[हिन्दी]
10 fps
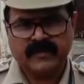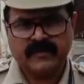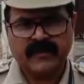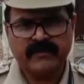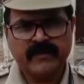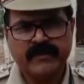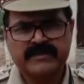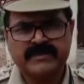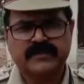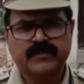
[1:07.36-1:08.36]
फैमिली
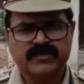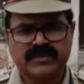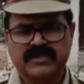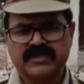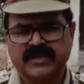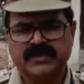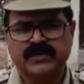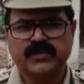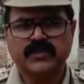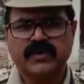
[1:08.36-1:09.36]
मेम्बर्स से पूछताछ करे तो
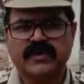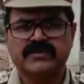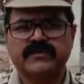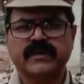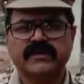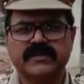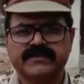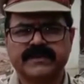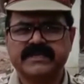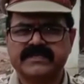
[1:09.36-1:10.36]
कल सुबह दस
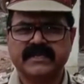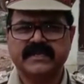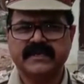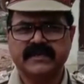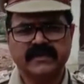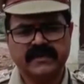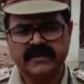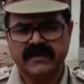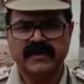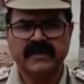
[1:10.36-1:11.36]
बजे से
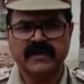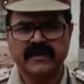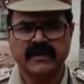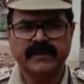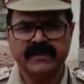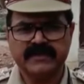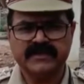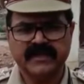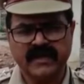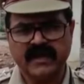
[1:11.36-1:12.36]
घर घर में से
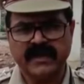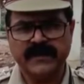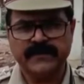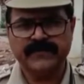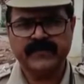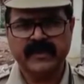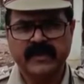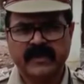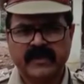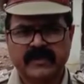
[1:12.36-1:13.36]
निकला है
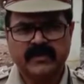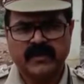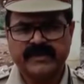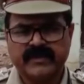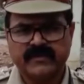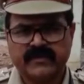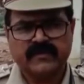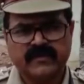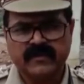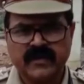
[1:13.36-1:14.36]
तो अभी तक
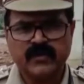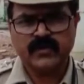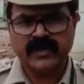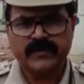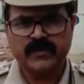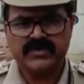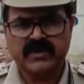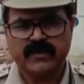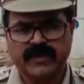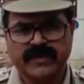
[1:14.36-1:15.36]
घर को नहीं पहुंचा
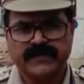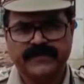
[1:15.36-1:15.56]
बोल के